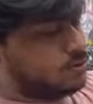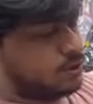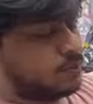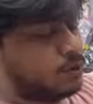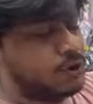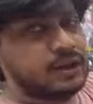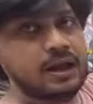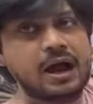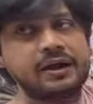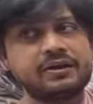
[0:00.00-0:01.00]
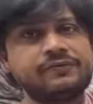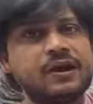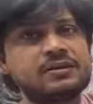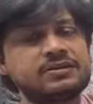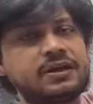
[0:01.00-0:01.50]
ये बॉडी है आठ इंच
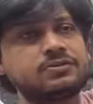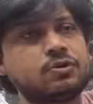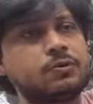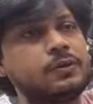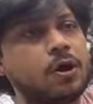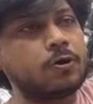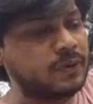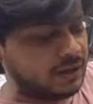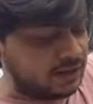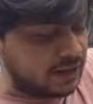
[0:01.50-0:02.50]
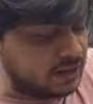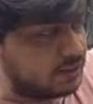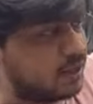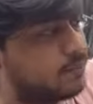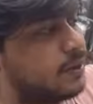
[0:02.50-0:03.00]
पाँच है इसको भी लॉन्ग में ही लिया
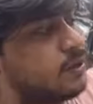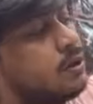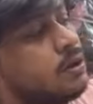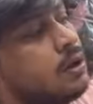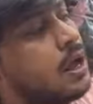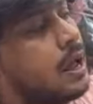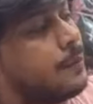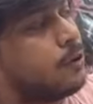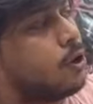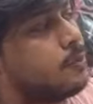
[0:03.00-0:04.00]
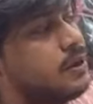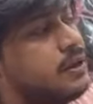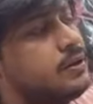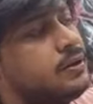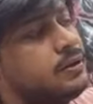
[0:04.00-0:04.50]
जाता है बट अभी नॉर्मली
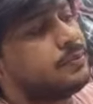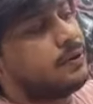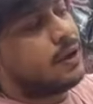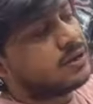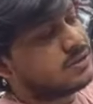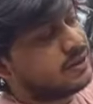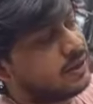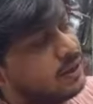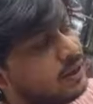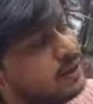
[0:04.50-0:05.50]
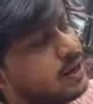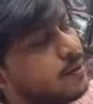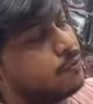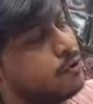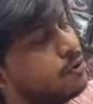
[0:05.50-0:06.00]
इतने अस्थिर नहीं है लेकिन
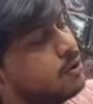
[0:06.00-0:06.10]
आपको